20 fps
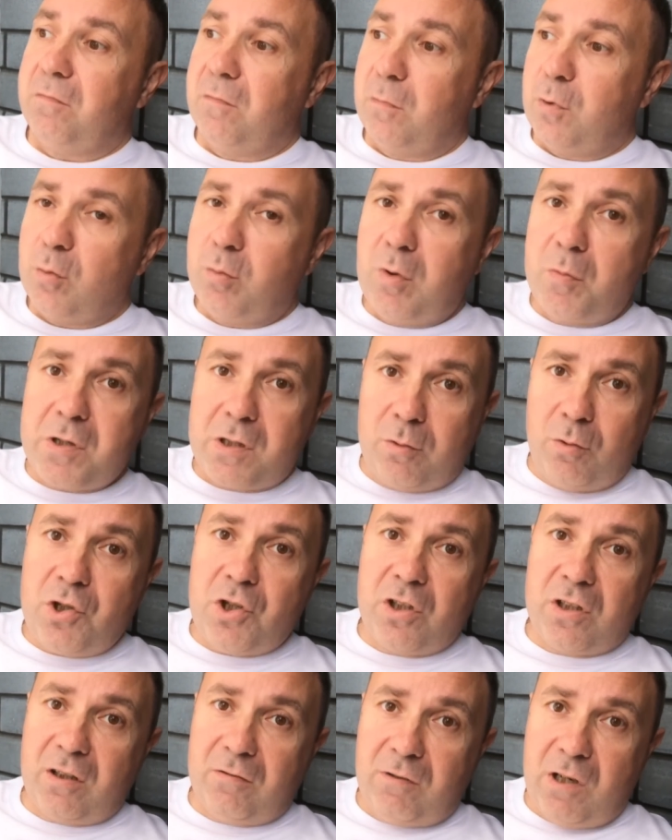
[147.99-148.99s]
В любом
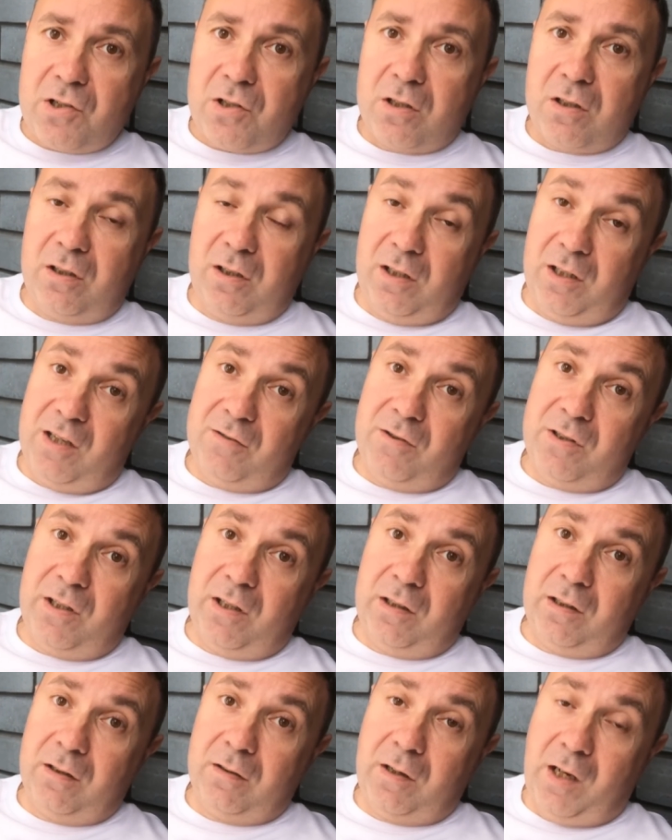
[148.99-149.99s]
случае это ваш
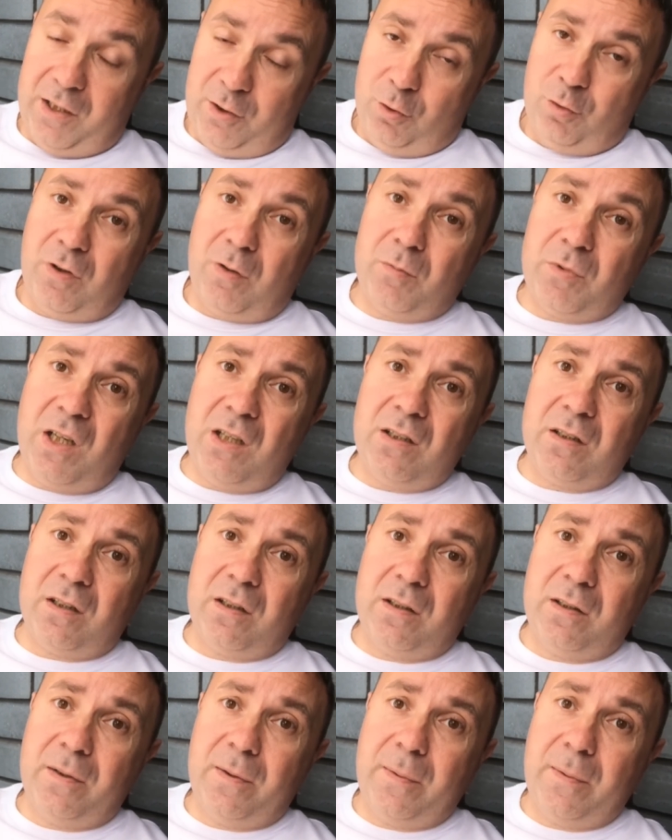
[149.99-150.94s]
головняк. Оно вам надо?